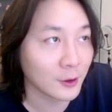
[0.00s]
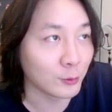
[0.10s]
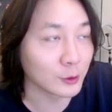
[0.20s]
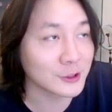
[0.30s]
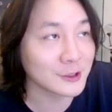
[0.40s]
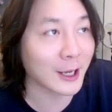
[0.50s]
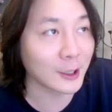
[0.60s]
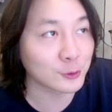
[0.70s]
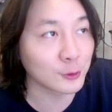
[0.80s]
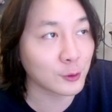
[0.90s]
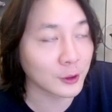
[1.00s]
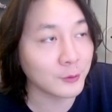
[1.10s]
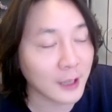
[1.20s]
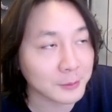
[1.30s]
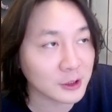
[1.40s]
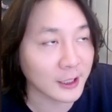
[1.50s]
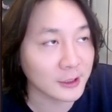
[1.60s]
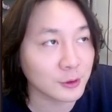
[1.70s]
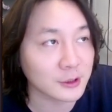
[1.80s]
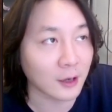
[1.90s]
我之前也说过，因为他们之前
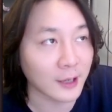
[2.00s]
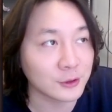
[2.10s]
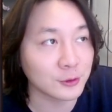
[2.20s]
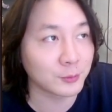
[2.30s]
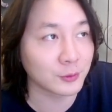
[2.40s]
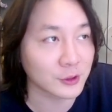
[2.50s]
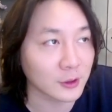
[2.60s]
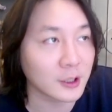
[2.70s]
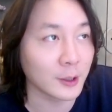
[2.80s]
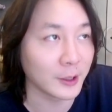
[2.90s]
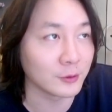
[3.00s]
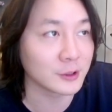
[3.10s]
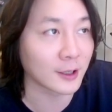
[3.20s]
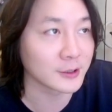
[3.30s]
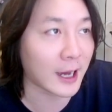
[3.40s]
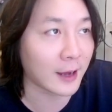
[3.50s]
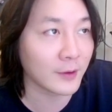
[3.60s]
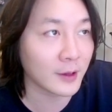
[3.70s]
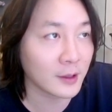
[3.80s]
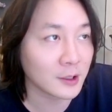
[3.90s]
最早来俱乐部的时候特别容易吵架，
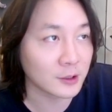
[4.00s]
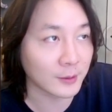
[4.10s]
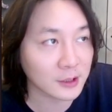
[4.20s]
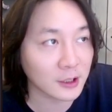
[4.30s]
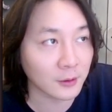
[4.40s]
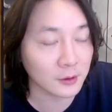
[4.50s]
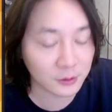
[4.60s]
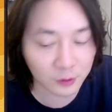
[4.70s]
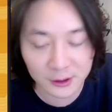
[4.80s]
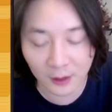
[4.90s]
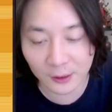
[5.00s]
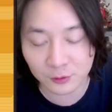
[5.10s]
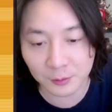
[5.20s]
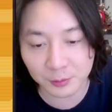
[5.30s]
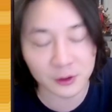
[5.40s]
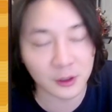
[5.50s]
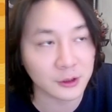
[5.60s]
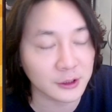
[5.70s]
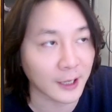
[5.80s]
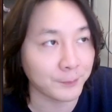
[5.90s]
是吧？特最早来俱乐部的时候，之
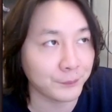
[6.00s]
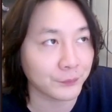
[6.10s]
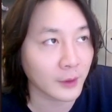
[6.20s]
前，